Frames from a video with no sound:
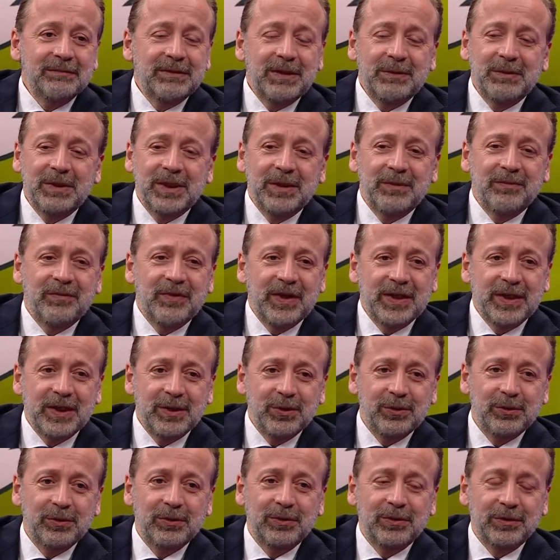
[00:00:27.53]
ne bileyim Fener
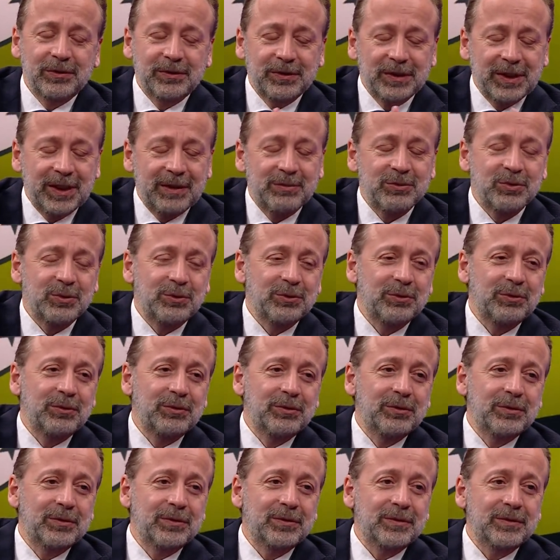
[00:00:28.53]
olur, Trabzon
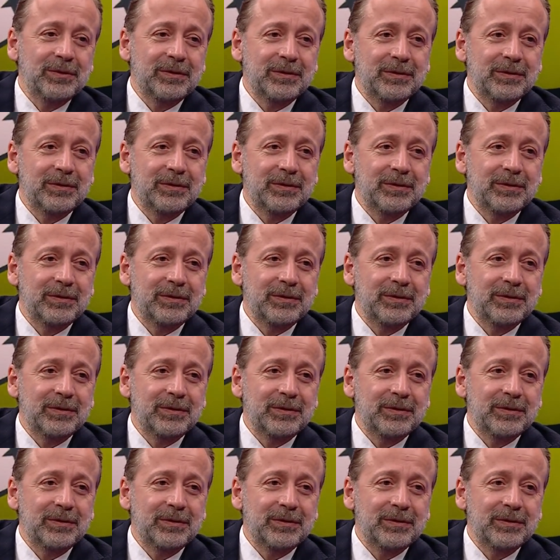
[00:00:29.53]
olur,